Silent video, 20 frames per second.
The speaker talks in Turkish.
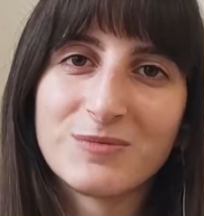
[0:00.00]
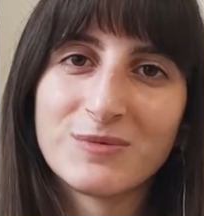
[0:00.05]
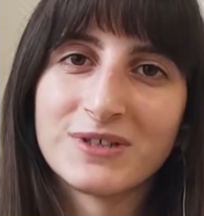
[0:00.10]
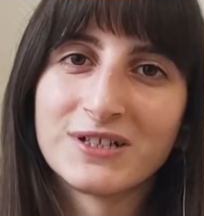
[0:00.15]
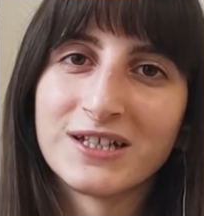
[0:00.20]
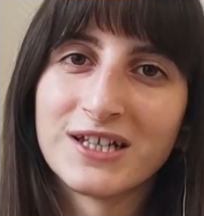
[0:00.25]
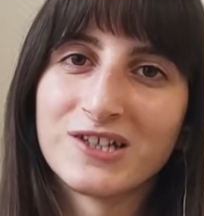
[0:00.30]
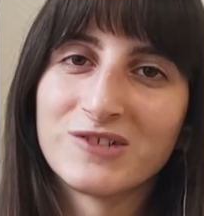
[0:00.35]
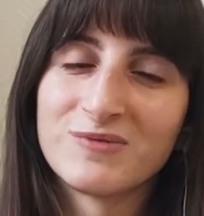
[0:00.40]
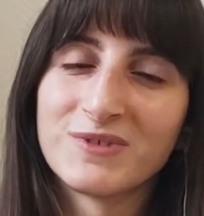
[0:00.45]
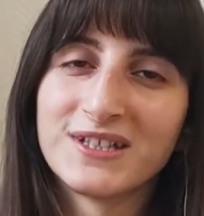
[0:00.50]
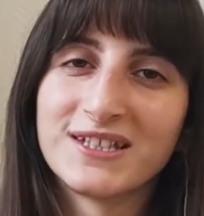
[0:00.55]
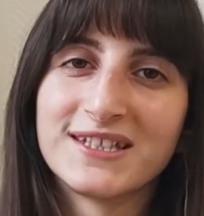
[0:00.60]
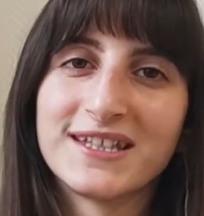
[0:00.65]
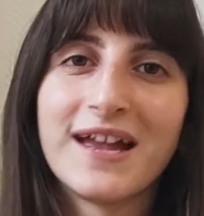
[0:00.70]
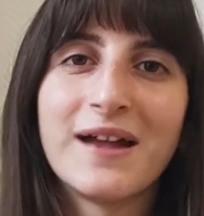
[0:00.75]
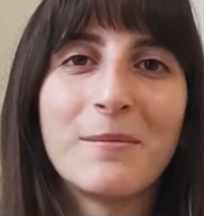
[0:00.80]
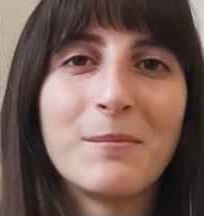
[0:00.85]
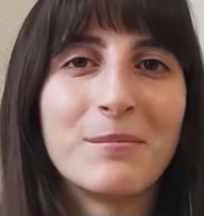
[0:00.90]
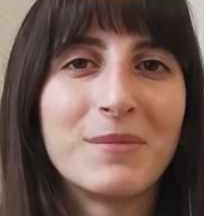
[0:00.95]
barını açmak
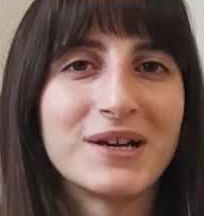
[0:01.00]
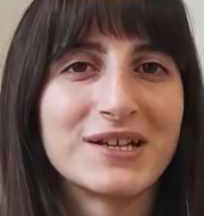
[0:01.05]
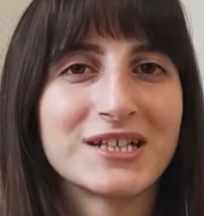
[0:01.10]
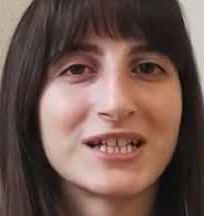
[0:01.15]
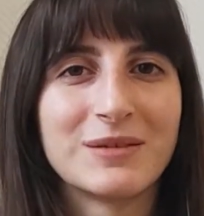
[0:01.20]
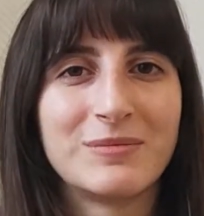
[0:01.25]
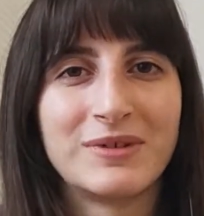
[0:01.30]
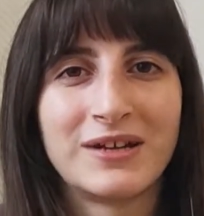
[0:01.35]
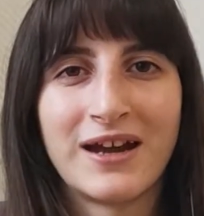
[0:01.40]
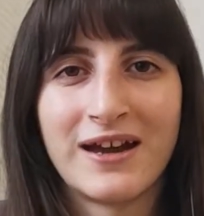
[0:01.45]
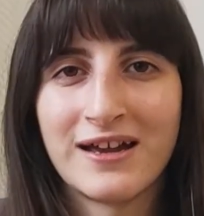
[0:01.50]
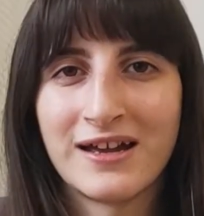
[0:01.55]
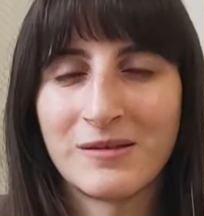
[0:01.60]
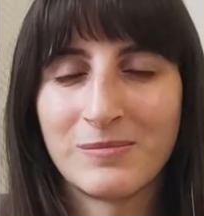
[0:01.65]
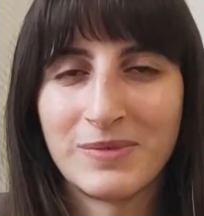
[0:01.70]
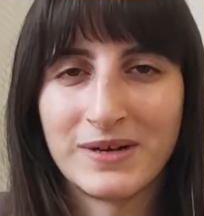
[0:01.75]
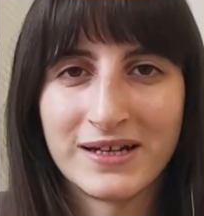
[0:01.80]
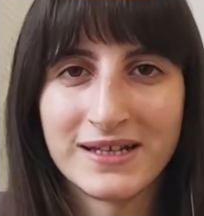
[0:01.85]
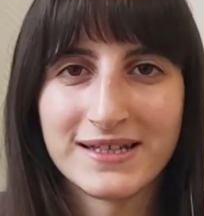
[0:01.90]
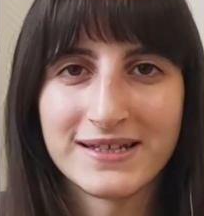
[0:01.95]
isteyen başka bir
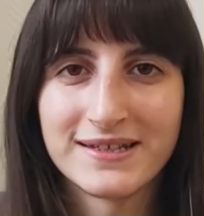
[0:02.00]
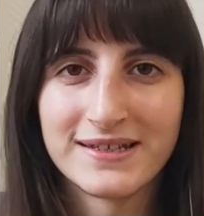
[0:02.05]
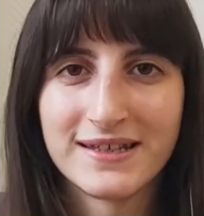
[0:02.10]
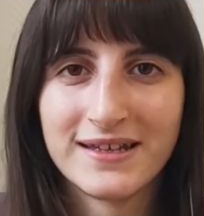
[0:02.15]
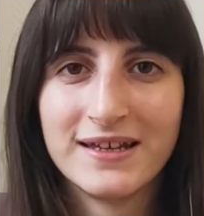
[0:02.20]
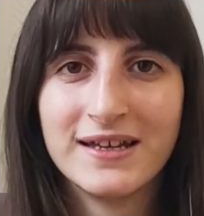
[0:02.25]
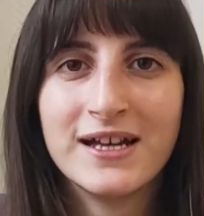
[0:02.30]
hayalperest.